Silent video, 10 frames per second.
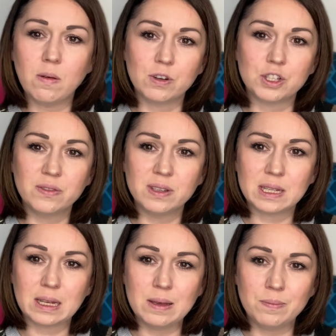a właściwie z
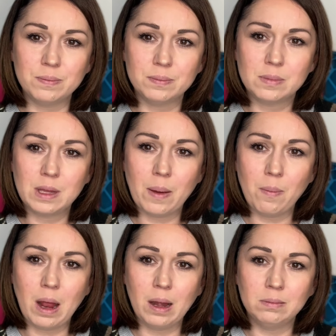takim
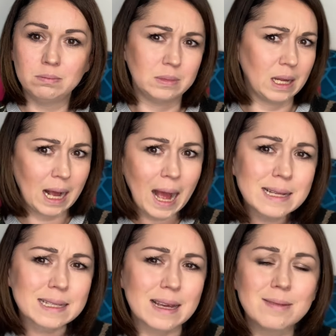niemal
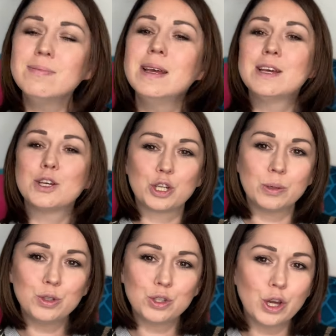nakazem,
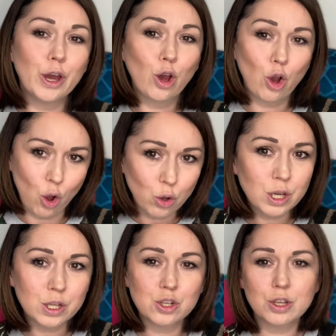żebyście
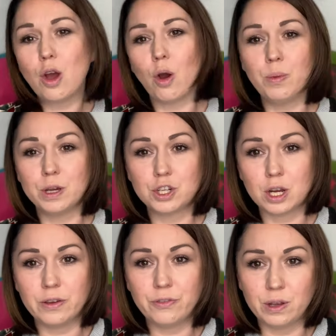koniecznie
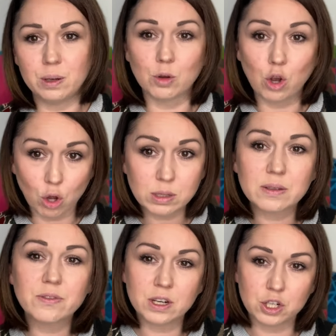obejrzeli film
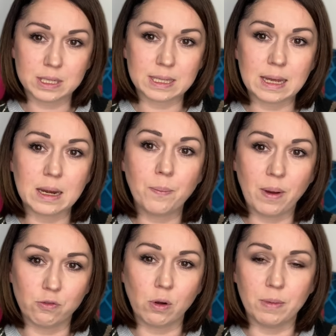Kos w reżyserii
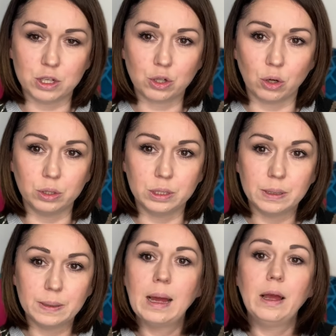Pawła Maślony.
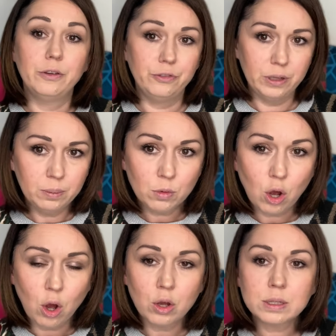Film
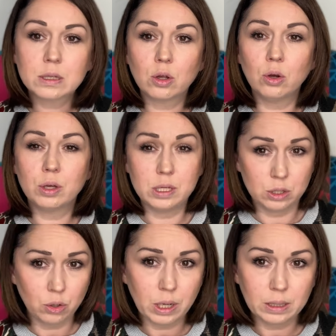Kos to
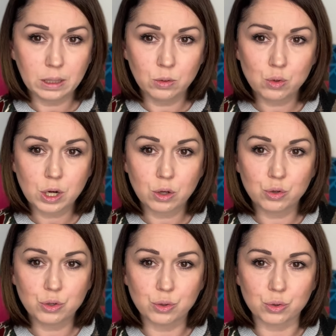historia Tadeusza
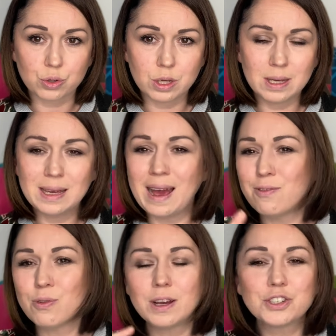Kościuszki, a
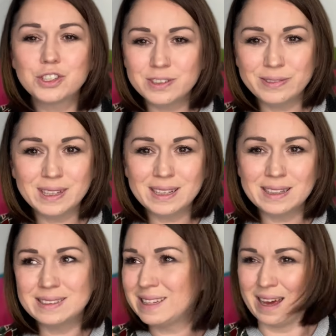
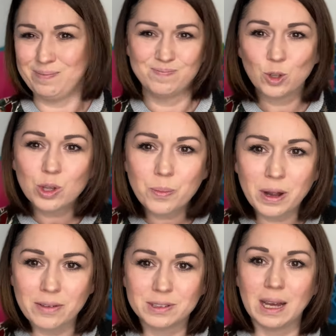właściwie nie, to
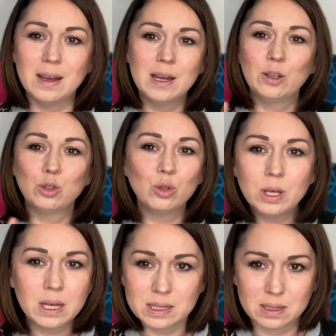nieprawda. To
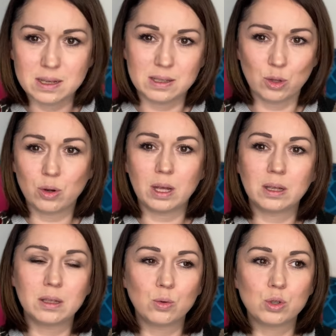nie jest historia
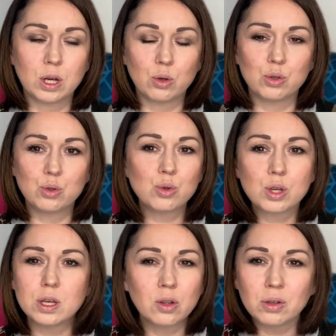Tadeusza
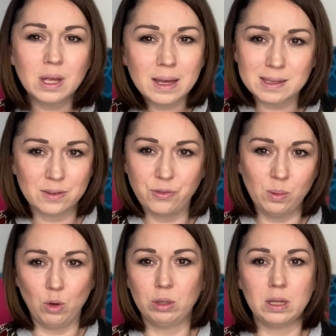Kościuszki i to nie jest
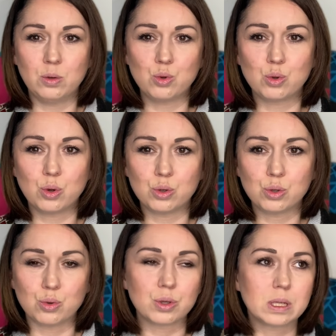film o Tadeuszu
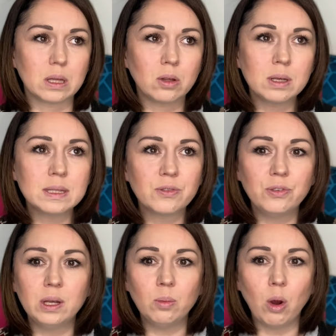Kościuszce. To jest
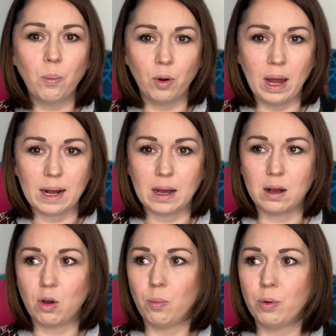film o
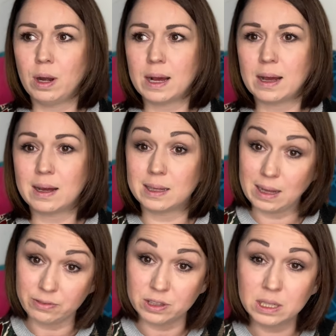Polakach, o Polakach
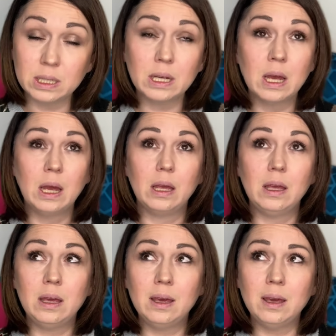dawnych
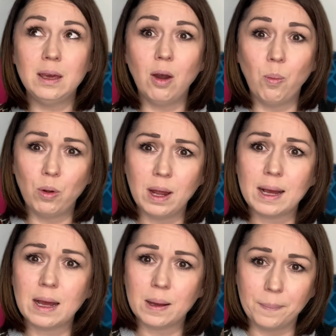i o
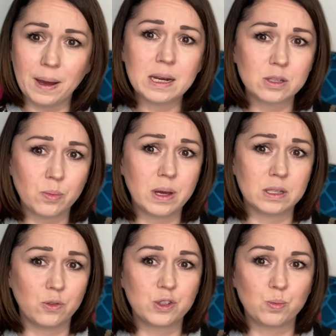Polakach bardzo,
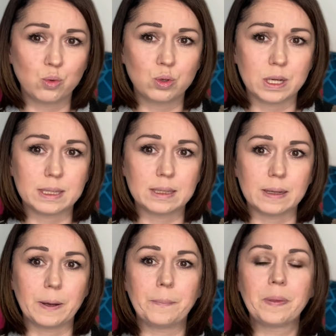bardzo współczesnych.